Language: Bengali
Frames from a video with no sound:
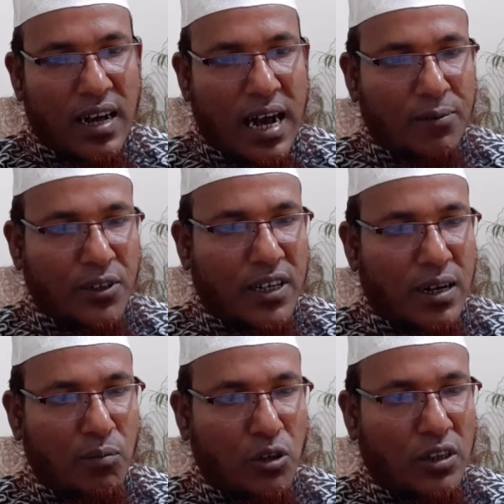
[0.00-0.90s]
হাফসার
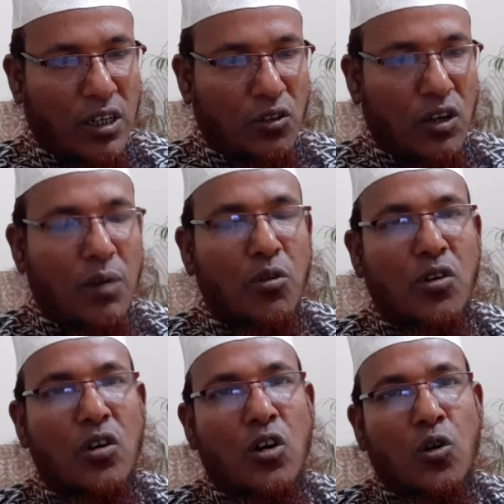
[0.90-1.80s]
বত্রিশ জন এবং
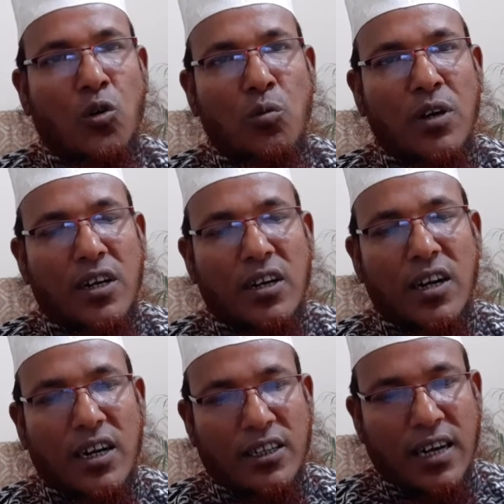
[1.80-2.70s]
রোমের
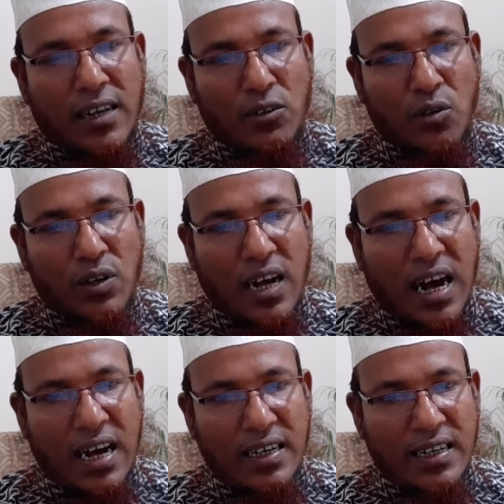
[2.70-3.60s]
সাতজন
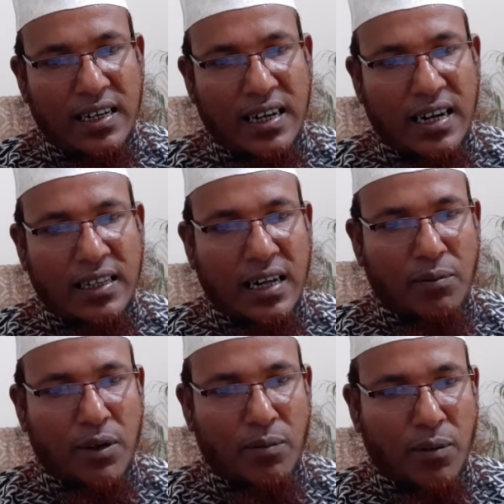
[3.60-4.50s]
আহলি
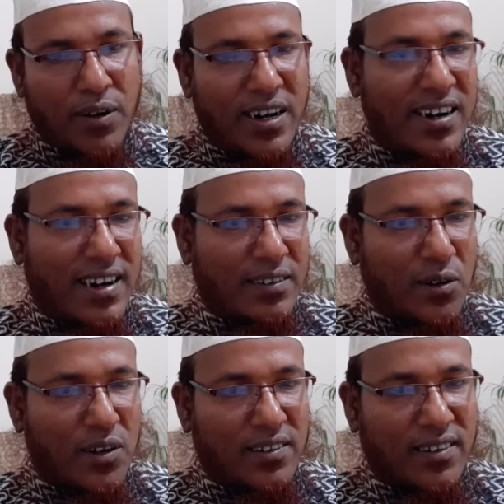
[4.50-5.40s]
কেতাবের ব্যাপারে নাজিল
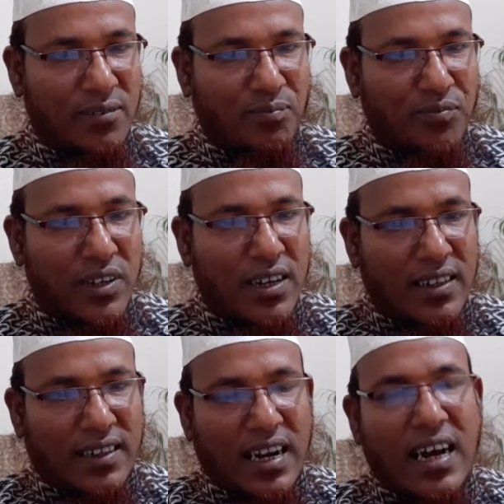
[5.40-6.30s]
হয়েছে
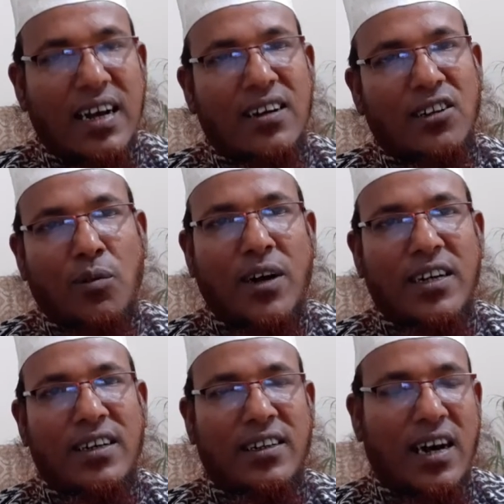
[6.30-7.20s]
তারা সবাই
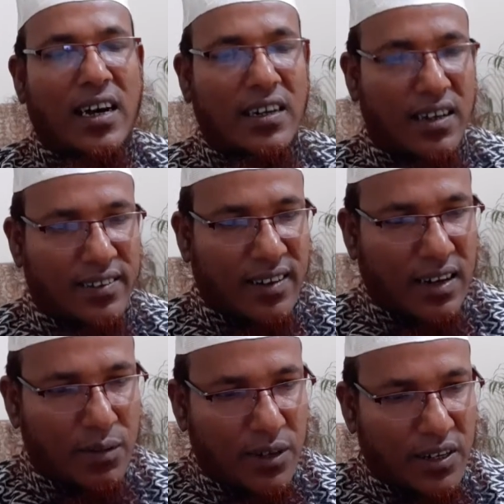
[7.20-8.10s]
ঈশা আলী
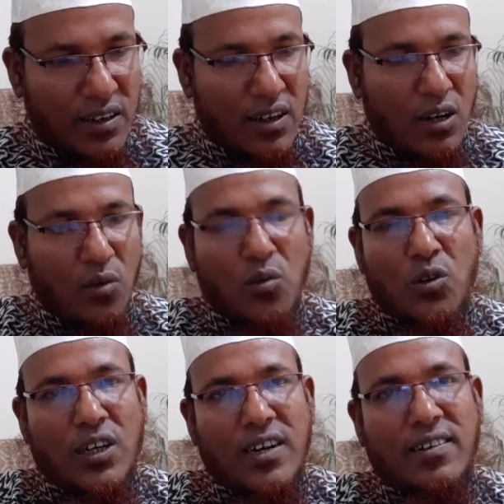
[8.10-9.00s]
সাল্লামের
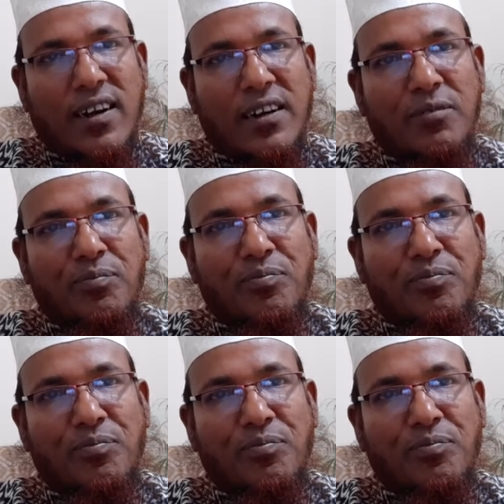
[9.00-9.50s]
অনুসারী ছিলেন